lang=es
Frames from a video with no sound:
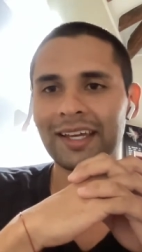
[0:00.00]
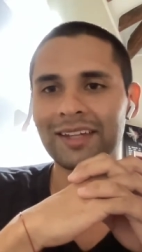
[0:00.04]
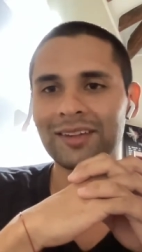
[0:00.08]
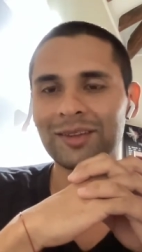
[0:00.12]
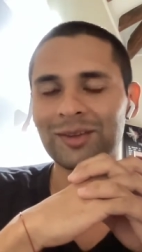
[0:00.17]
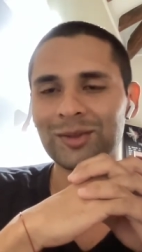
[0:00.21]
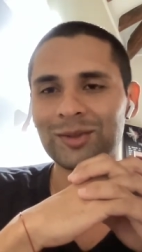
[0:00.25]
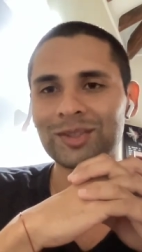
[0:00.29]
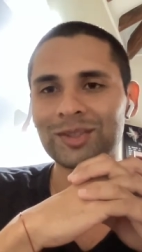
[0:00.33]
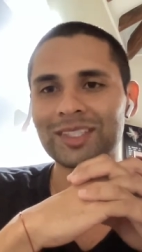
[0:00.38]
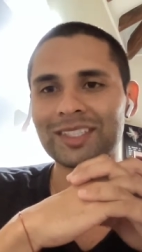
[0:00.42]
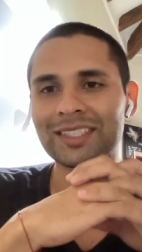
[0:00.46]

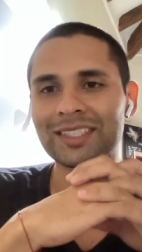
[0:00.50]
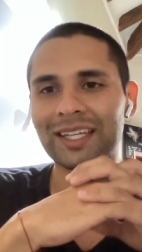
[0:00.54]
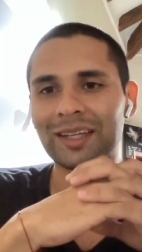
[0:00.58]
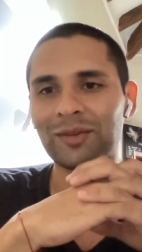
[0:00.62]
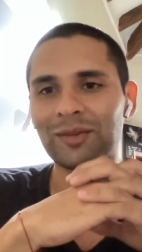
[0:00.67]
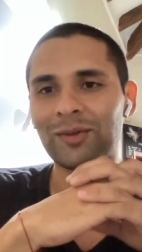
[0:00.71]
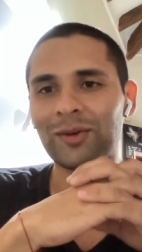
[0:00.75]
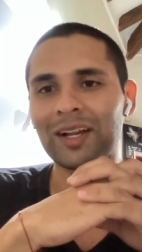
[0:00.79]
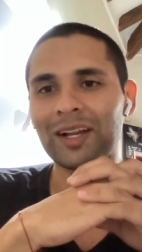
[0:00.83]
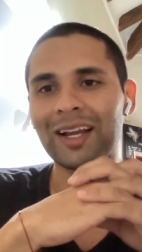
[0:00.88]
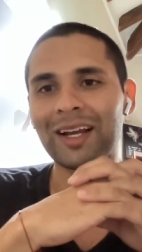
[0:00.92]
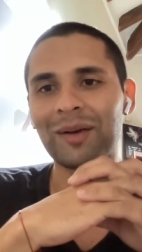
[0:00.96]
entonces
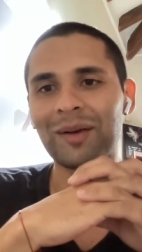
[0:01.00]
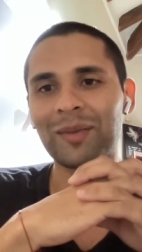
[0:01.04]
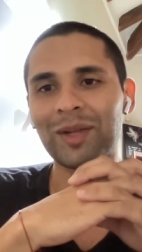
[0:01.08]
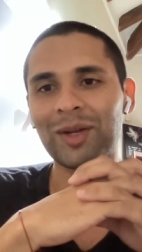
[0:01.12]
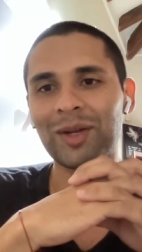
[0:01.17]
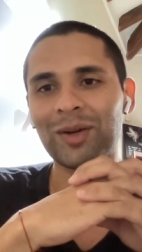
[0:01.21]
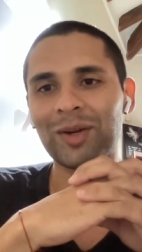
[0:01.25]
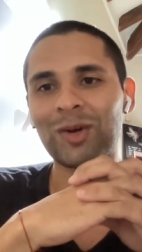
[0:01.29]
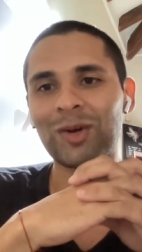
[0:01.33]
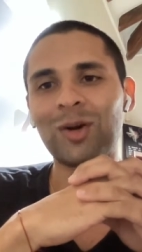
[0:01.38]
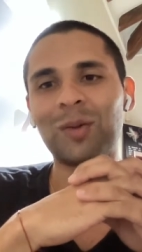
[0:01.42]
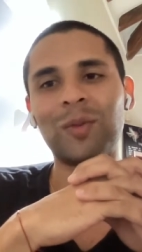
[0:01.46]
ahí fue el
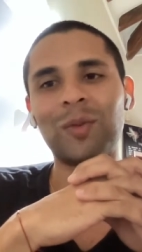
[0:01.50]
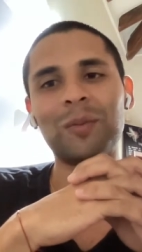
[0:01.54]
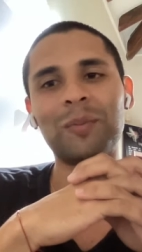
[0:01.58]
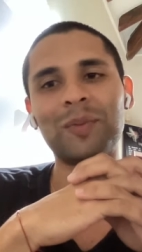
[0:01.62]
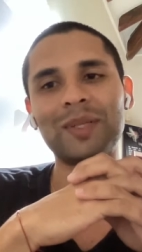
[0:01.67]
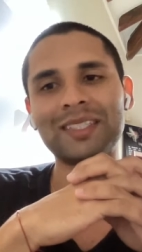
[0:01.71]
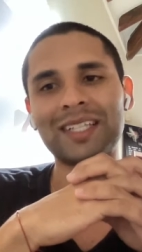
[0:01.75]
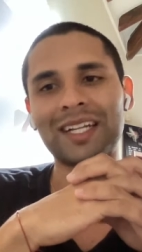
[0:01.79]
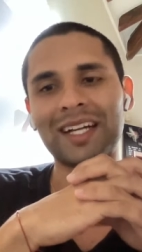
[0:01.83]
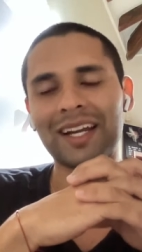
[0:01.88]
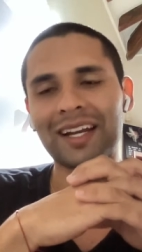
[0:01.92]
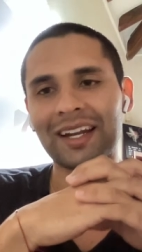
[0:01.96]
camino de cómo
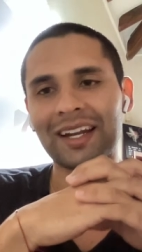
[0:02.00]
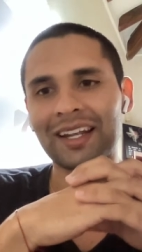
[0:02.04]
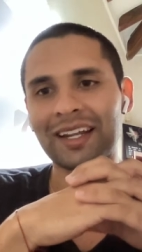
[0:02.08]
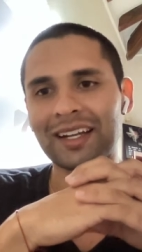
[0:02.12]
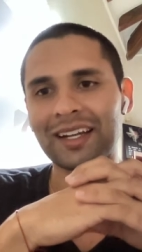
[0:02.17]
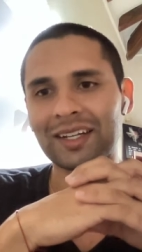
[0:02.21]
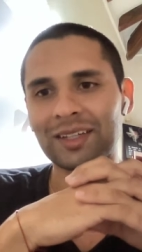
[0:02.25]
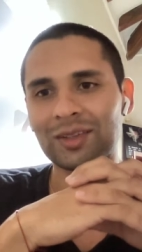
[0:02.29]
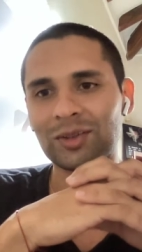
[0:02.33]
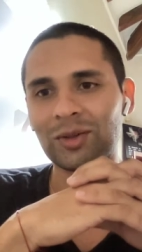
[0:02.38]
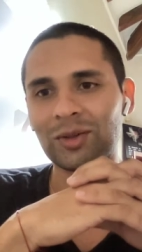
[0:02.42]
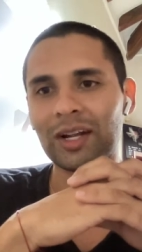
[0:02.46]
empezar a
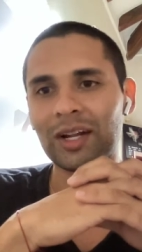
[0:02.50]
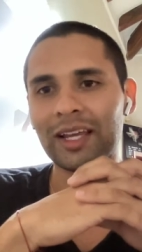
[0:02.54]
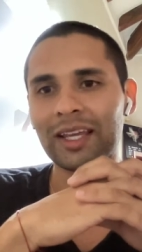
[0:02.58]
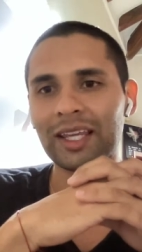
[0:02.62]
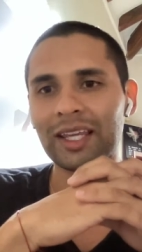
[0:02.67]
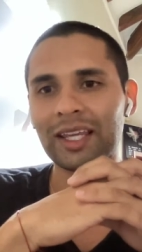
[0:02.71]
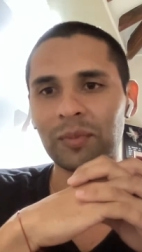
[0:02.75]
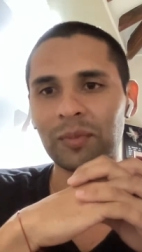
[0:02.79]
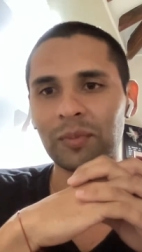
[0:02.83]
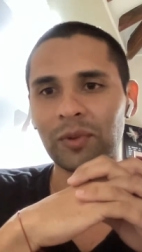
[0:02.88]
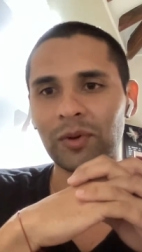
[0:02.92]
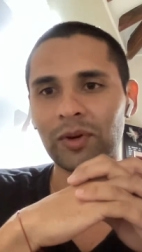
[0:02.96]
crear todo el
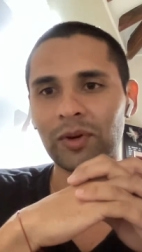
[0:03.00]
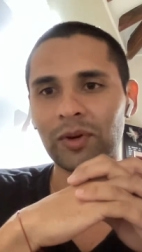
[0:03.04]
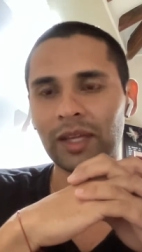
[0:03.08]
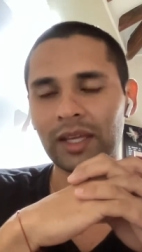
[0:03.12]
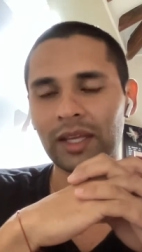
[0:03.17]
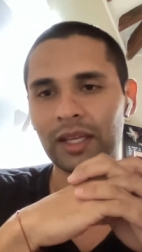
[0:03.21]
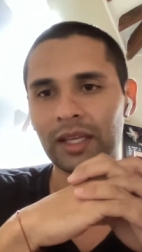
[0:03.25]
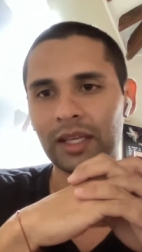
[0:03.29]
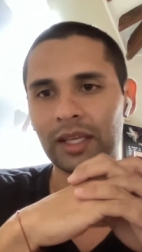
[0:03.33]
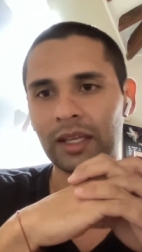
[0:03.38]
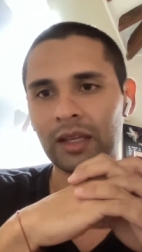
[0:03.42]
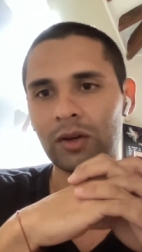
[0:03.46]
equipo
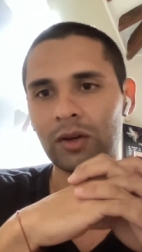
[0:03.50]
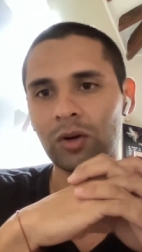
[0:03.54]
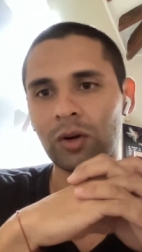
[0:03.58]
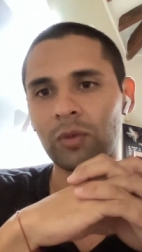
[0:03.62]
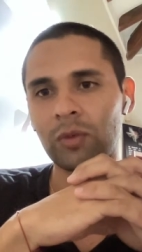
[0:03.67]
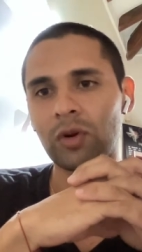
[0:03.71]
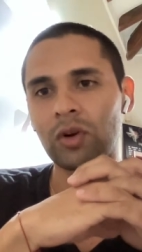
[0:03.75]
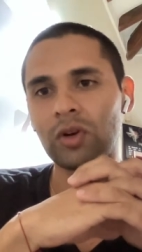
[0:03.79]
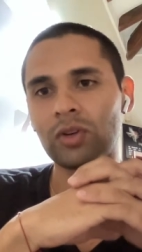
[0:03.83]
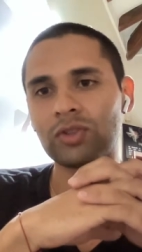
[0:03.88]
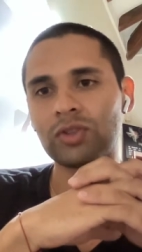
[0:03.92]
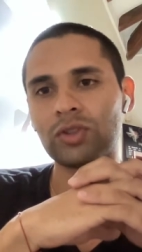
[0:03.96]
y
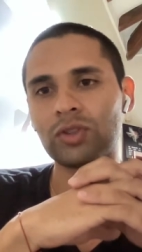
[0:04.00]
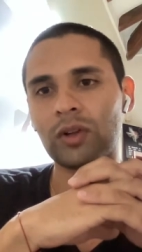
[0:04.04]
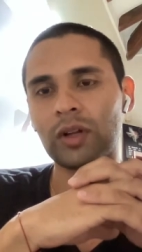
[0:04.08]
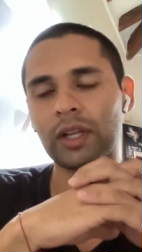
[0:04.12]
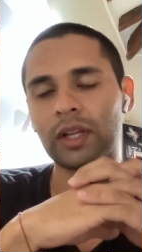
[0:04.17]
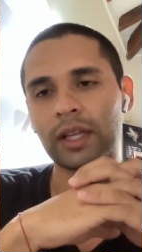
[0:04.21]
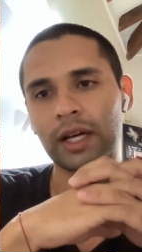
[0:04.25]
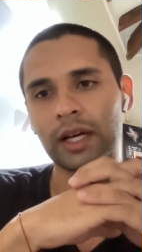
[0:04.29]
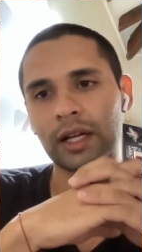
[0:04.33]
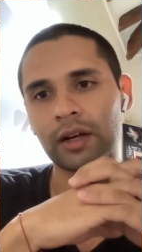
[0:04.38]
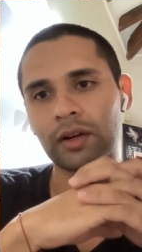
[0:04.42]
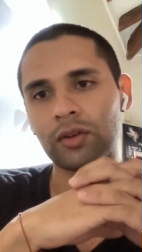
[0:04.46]
cómo
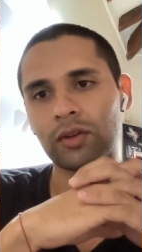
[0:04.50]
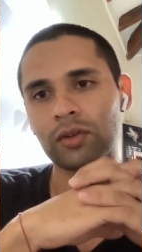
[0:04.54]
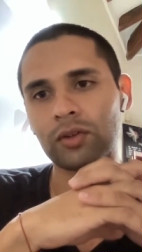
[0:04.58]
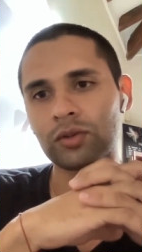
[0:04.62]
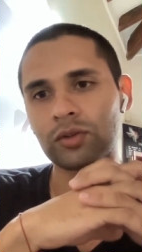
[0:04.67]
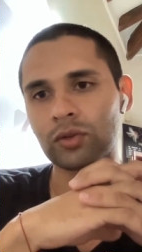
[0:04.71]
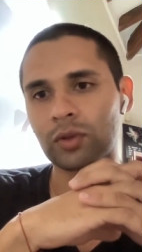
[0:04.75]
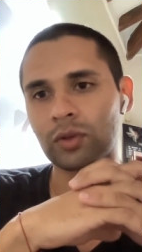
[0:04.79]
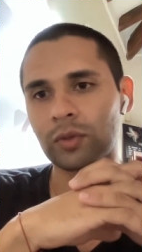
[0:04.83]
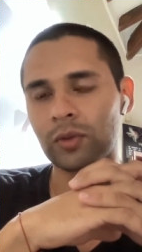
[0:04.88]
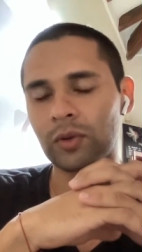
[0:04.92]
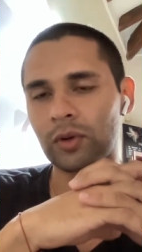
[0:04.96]

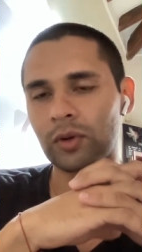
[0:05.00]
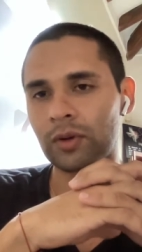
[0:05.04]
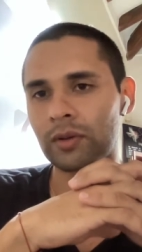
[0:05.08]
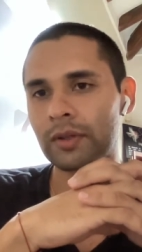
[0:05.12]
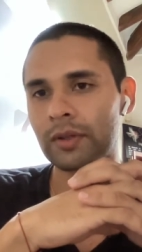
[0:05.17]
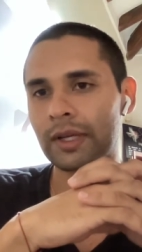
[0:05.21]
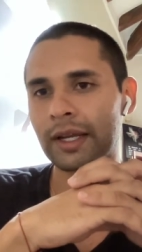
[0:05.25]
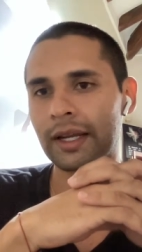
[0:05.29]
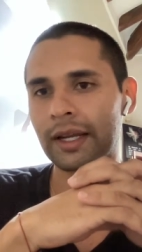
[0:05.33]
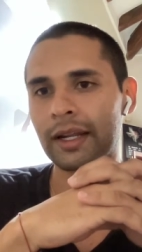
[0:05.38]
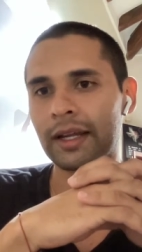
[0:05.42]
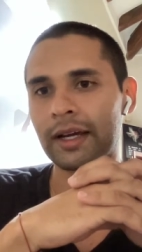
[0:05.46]
consolidarnos,
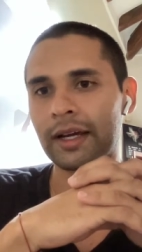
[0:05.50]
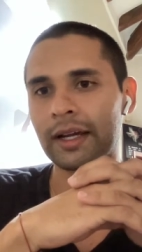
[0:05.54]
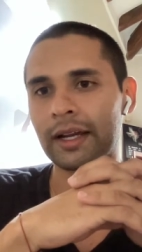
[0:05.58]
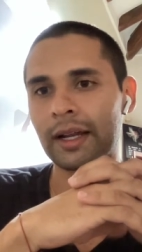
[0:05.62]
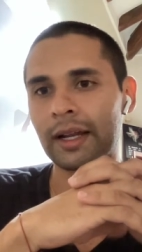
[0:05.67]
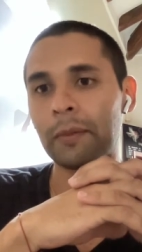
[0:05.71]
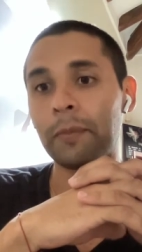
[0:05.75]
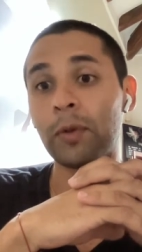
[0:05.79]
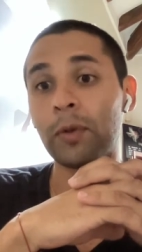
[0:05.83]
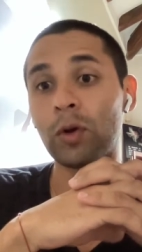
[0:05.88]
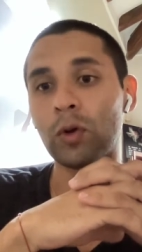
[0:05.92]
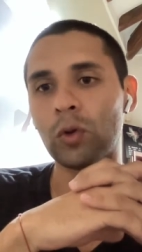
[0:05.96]
cómo crear
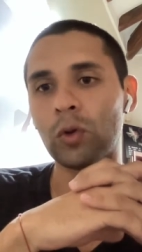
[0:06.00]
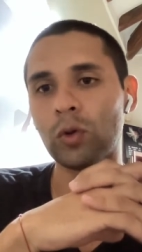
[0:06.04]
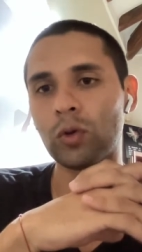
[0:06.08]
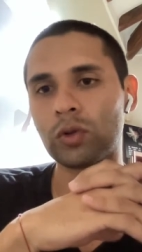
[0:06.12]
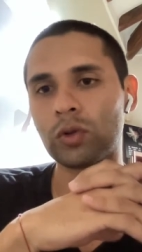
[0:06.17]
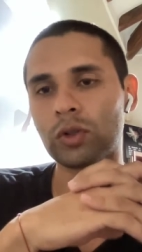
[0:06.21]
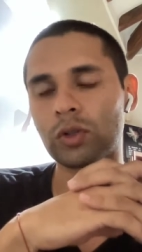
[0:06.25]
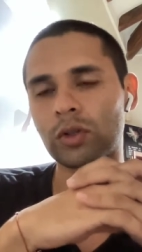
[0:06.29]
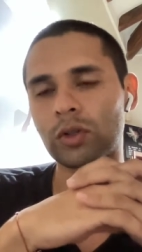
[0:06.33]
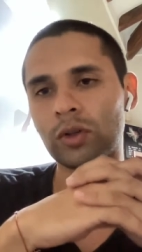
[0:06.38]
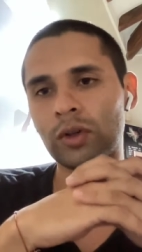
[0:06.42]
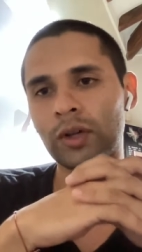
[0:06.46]
el
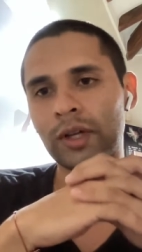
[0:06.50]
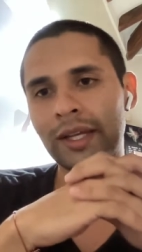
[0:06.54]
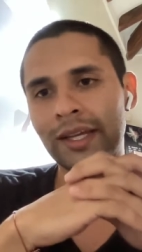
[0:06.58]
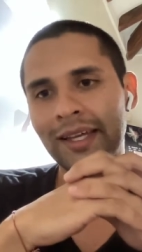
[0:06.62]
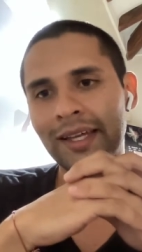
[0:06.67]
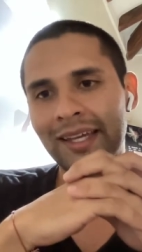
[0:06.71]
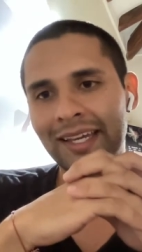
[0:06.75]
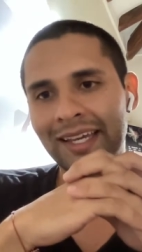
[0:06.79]
producto